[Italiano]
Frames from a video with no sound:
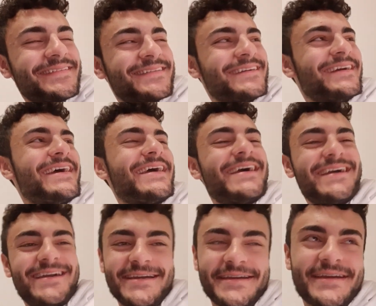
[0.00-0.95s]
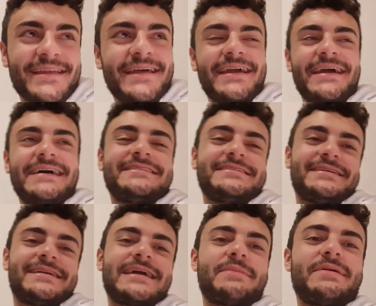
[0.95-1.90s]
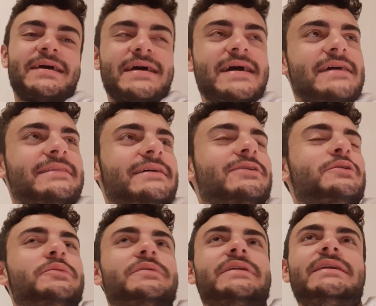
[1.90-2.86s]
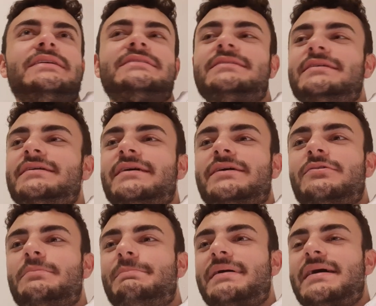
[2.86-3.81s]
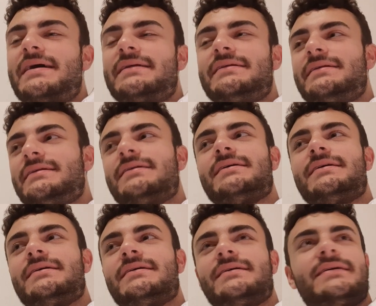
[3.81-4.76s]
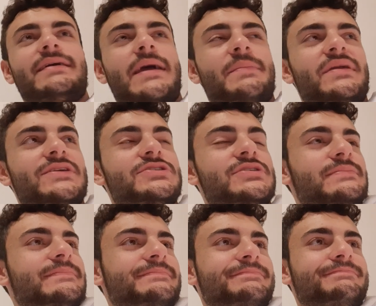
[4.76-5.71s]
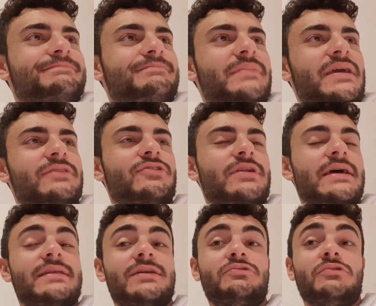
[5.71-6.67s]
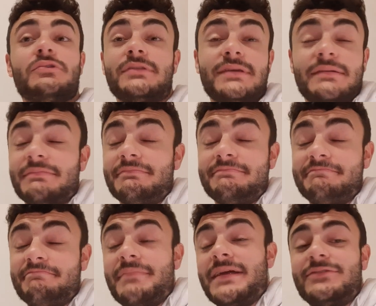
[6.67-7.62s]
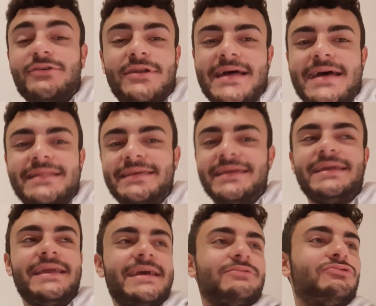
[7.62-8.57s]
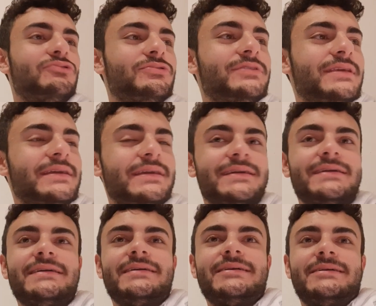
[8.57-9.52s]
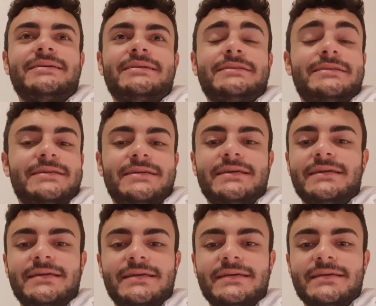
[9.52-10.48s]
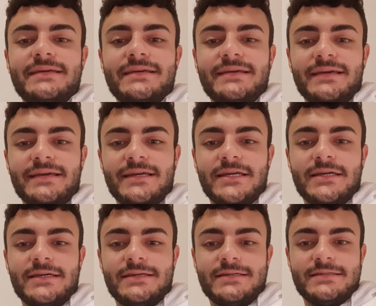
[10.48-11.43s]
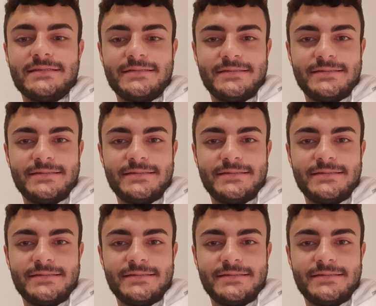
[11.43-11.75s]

eh, ragazzi, camerate, comunisti e compagni e, e, amici, bentornati a tutti, bentornati a tutti e...